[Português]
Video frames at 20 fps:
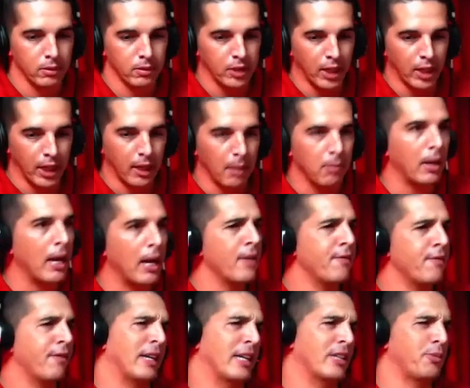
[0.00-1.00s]
Chegamos lá e
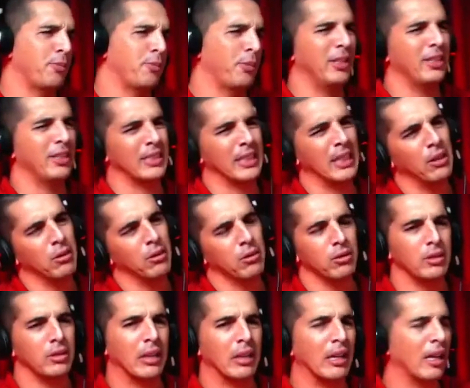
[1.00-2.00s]
falaram de punição, que
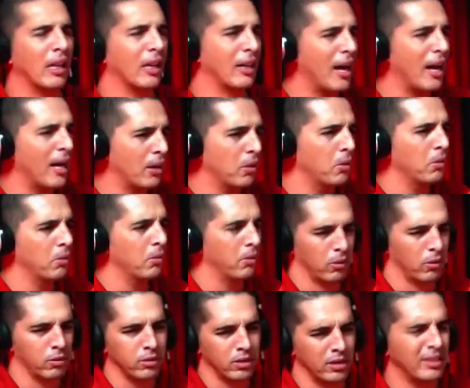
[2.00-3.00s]
não sei o que. Cara, eu,
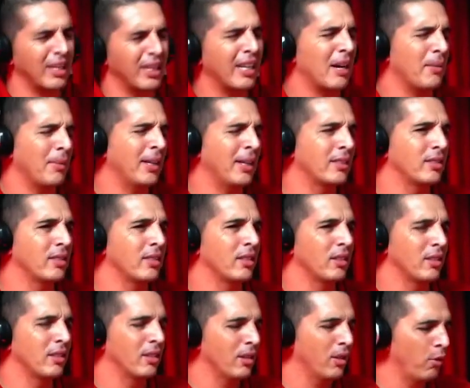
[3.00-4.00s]
sinceramente,
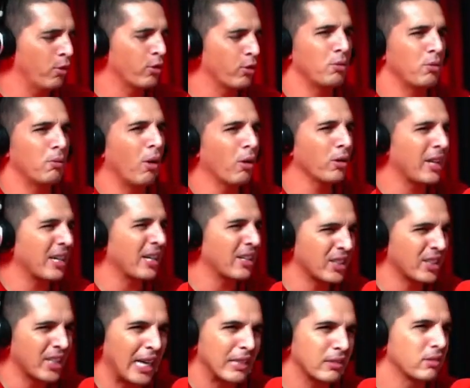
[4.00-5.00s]
futebol tá
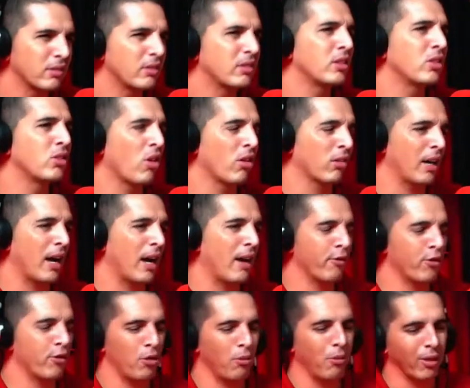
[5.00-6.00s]
chato de se jogar.
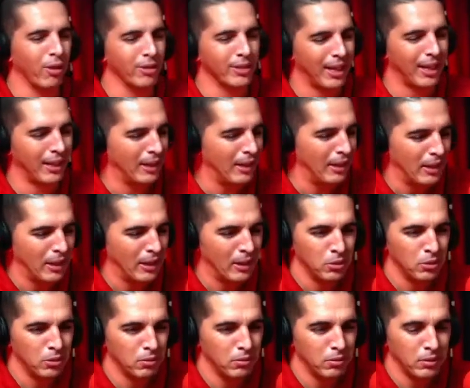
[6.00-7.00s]
Futebol tá.
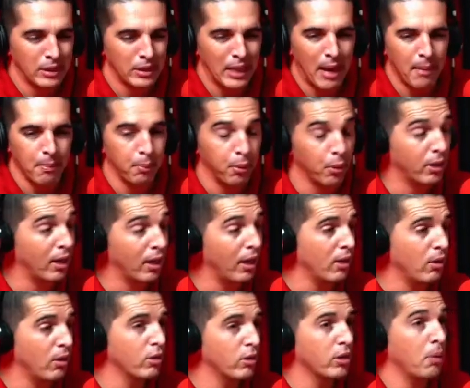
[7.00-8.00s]
Sabe? Porque
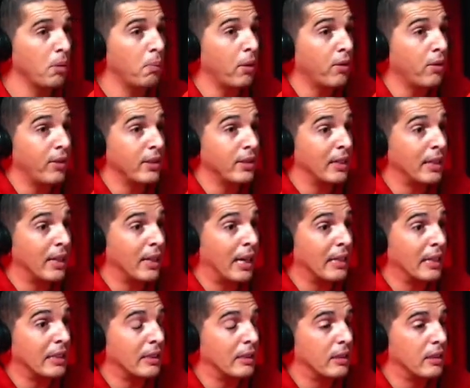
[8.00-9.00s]
você nada. não pode fazer
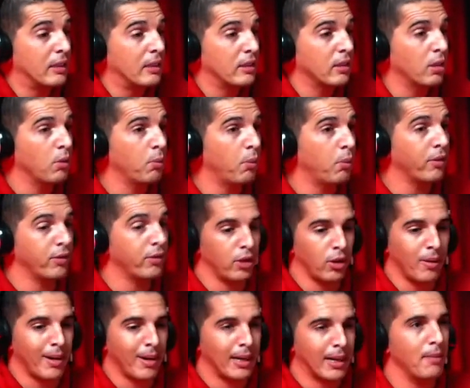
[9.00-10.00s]
nada. Você não pode
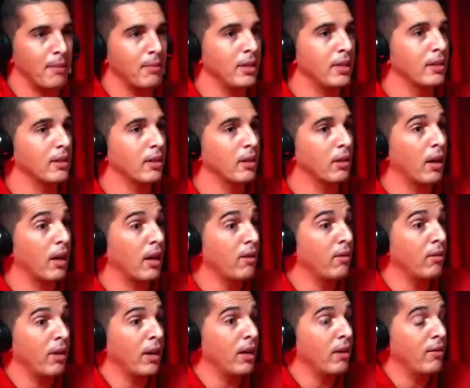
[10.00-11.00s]
tirar Acaba a rivalidade. Camisa,
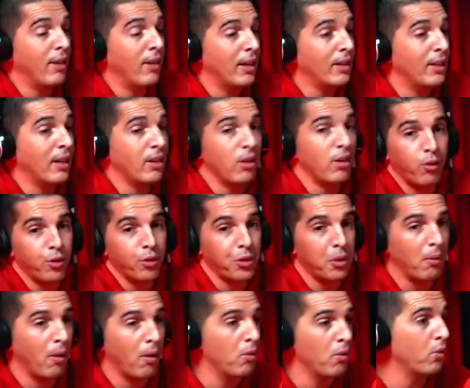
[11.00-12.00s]
né? A rivalidade é o
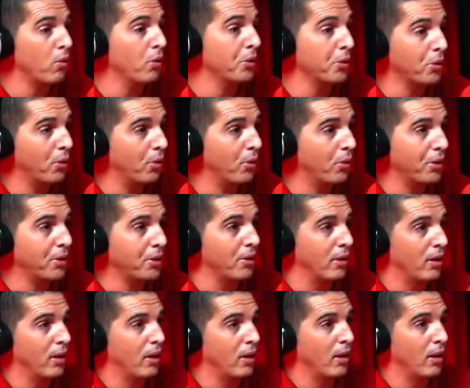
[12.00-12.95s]
futebol um contra o outro.